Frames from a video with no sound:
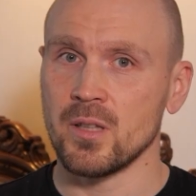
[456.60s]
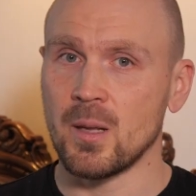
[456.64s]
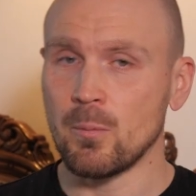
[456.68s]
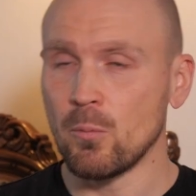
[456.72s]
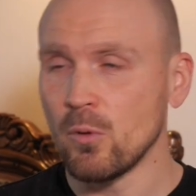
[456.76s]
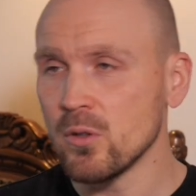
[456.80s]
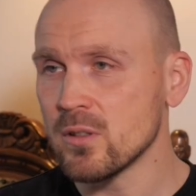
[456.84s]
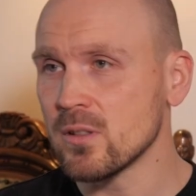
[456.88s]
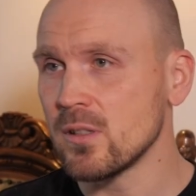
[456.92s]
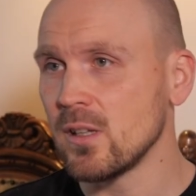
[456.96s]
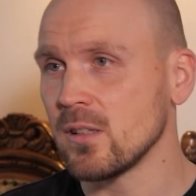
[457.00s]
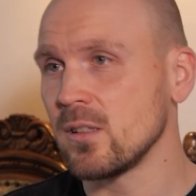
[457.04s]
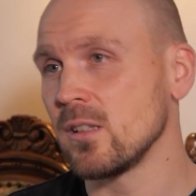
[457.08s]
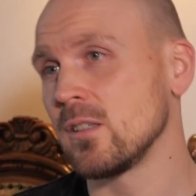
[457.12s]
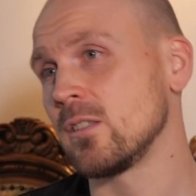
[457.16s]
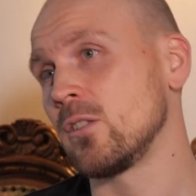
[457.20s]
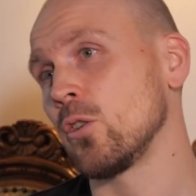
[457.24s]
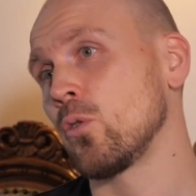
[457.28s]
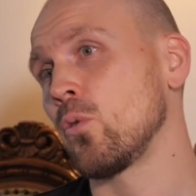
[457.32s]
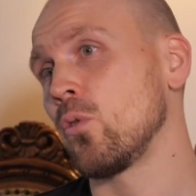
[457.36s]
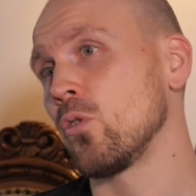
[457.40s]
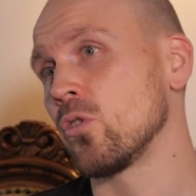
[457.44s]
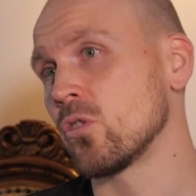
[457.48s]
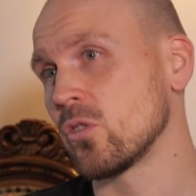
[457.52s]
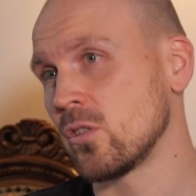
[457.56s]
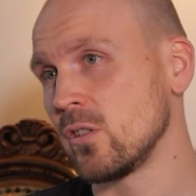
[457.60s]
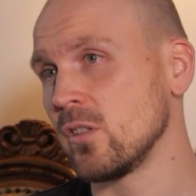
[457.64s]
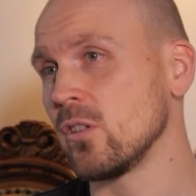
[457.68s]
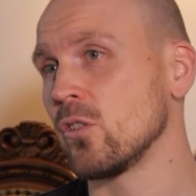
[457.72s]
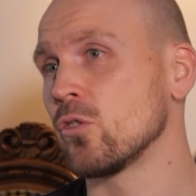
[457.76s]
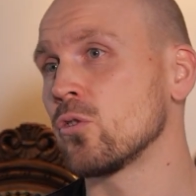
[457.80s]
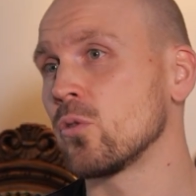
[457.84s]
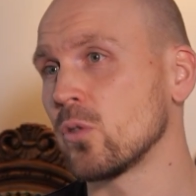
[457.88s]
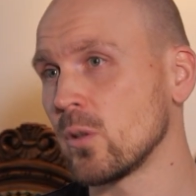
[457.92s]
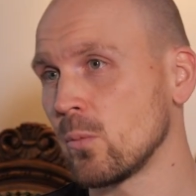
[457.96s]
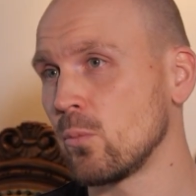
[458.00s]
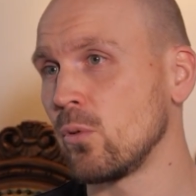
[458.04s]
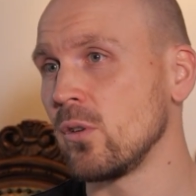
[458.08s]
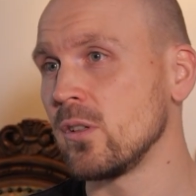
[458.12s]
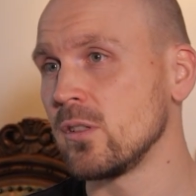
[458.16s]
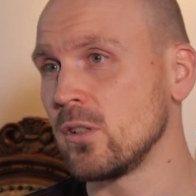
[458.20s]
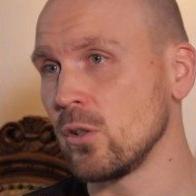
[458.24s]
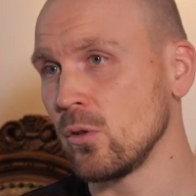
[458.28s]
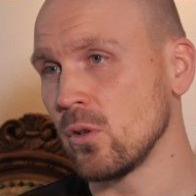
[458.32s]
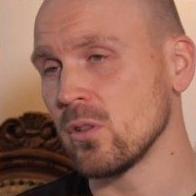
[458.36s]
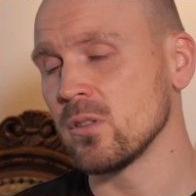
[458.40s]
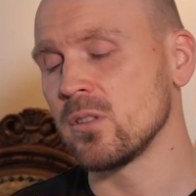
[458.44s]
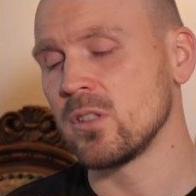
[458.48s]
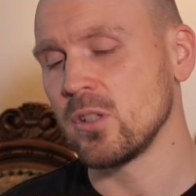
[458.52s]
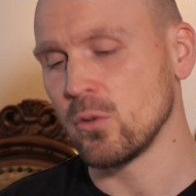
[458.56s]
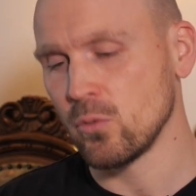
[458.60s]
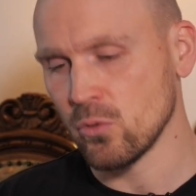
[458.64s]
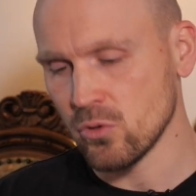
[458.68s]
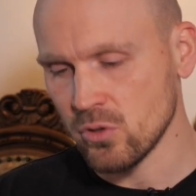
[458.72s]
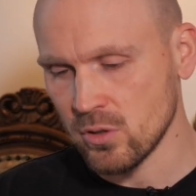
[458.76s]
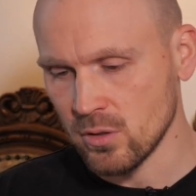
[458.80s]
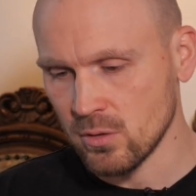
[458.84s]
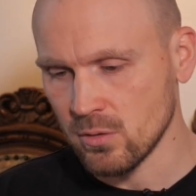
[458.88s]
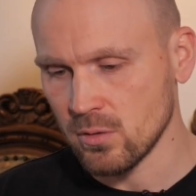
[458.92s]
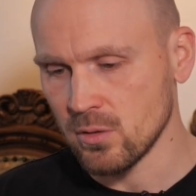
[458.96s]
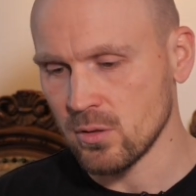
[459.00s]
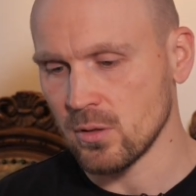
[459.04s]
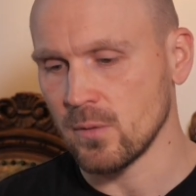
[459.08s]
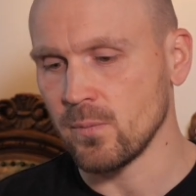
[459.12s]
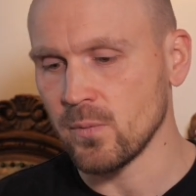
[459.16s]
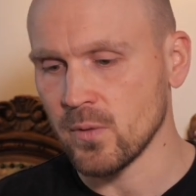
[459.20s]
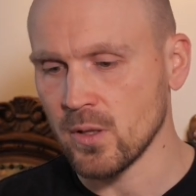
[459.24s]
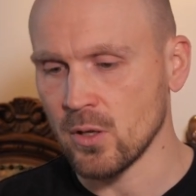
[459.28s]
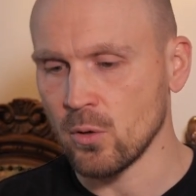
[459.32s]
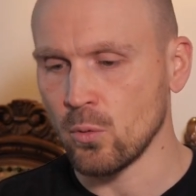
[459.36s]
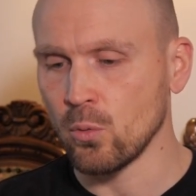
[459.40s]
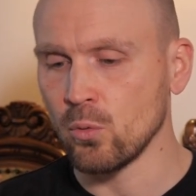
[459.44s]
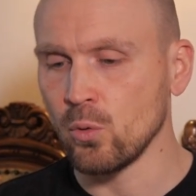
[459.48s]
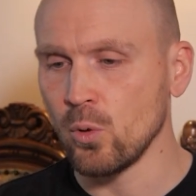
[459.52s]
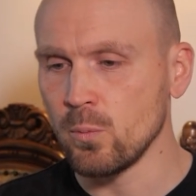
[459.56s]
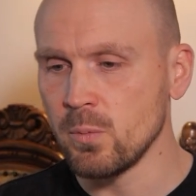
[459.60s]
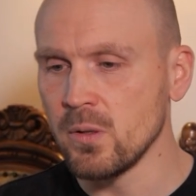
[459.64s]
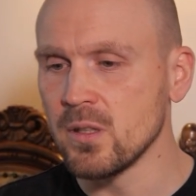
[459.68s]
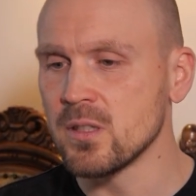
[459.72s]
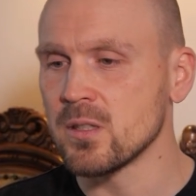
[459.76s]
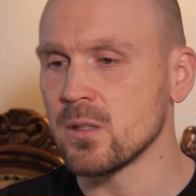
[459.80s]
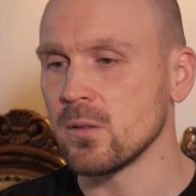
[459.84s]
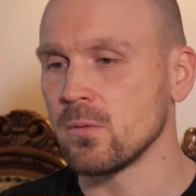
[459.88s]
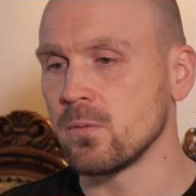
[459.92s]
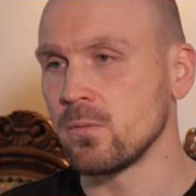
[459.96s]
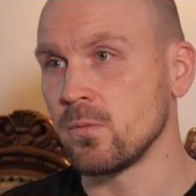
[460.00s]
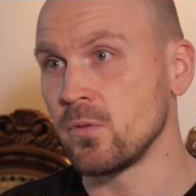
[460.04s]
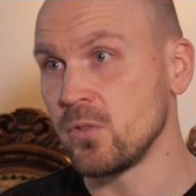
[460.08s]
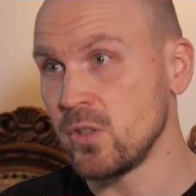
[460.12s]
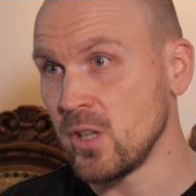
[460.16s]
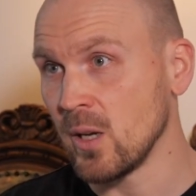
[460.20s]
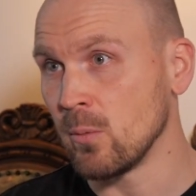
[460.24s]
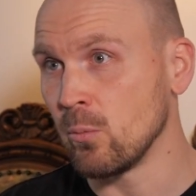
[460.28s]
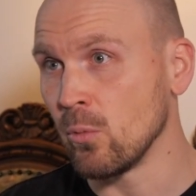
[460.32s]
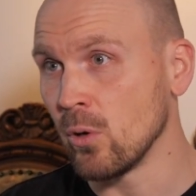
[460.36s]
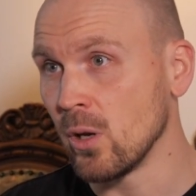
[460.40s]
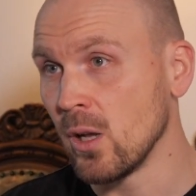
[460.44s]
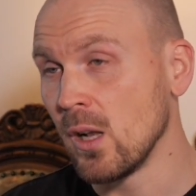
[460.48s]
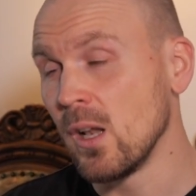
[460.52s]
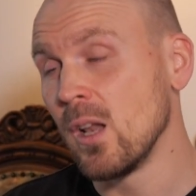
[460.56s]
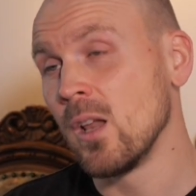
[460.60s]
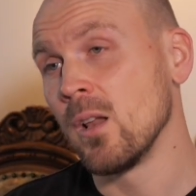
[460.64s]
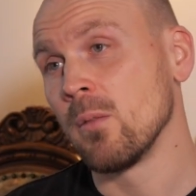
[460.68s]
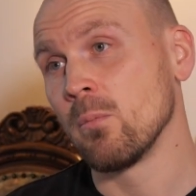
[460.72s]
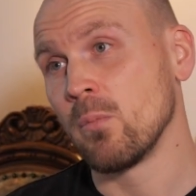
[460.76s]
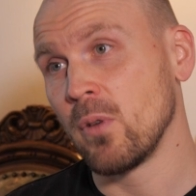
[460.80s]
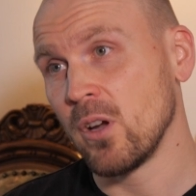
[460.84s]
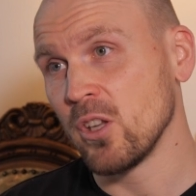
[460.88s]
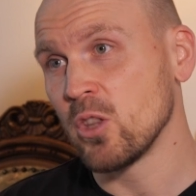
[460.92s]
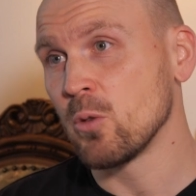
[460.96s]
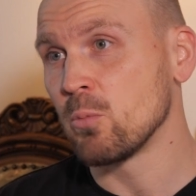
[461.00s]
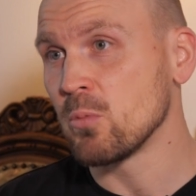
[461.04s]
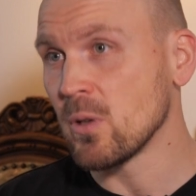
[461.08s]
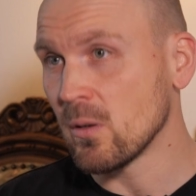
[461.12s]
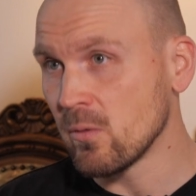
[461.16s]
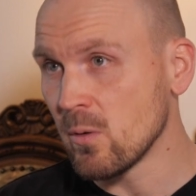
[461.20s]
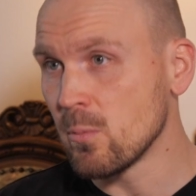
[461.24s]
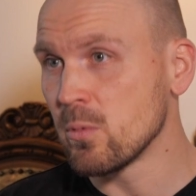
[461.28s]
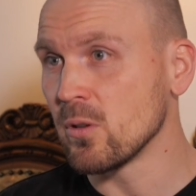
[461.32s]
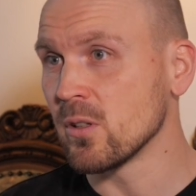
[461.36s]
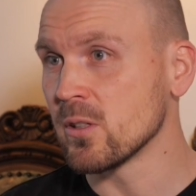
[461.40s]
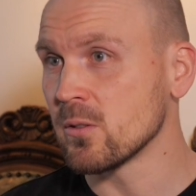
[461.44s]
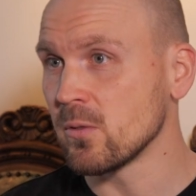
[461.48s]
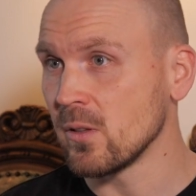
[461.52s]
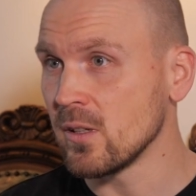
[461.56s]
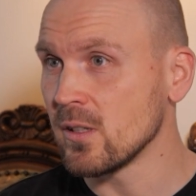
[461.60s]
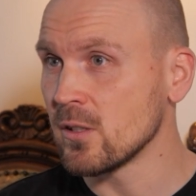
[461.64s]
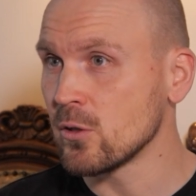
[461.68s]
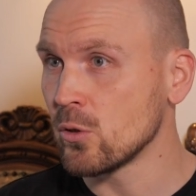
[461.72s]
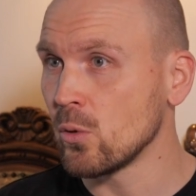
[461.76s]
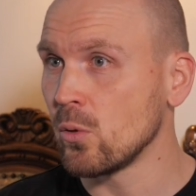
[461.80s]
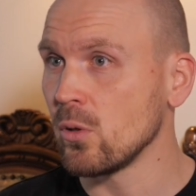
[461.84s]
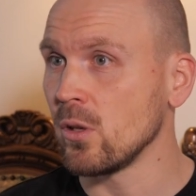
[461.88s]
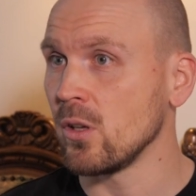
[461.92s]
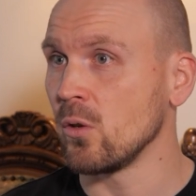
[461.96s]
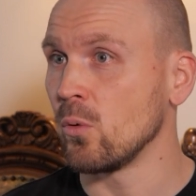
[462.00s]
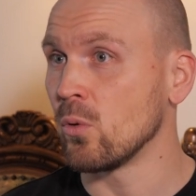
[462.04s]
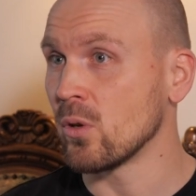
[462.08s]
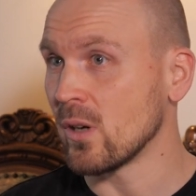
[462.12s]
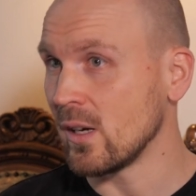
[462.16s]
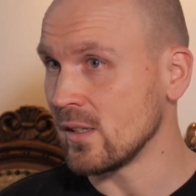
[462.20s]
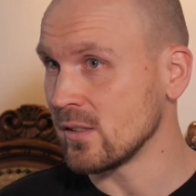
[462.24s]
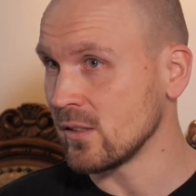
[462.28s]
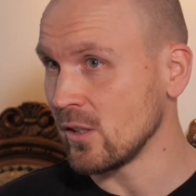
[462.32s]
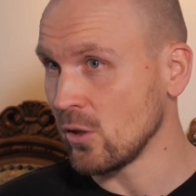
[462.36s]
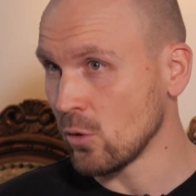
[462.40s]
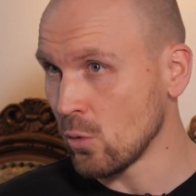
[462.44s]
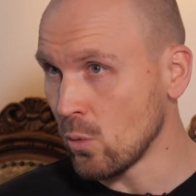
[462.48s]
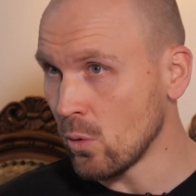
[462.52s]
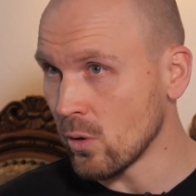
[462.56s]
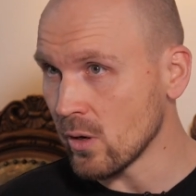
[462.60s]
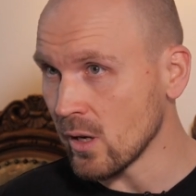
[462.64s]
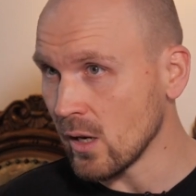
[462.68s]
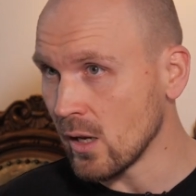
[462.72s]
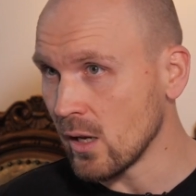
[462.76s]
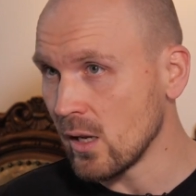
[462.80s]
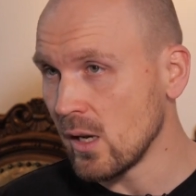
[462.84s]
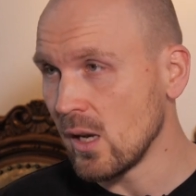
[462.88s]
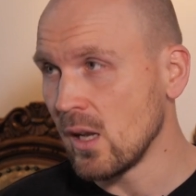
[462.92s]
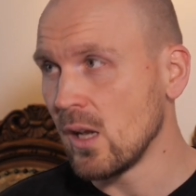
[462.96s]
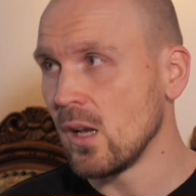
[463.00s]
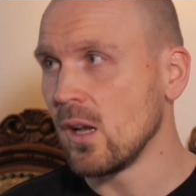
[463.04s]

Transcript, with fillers: На мой взгляд, если ты хочешь сделать что-то более серьезное, тебе нужно э, углубиться в тему. Поэтому я выбрал свои истории «Уральские горы».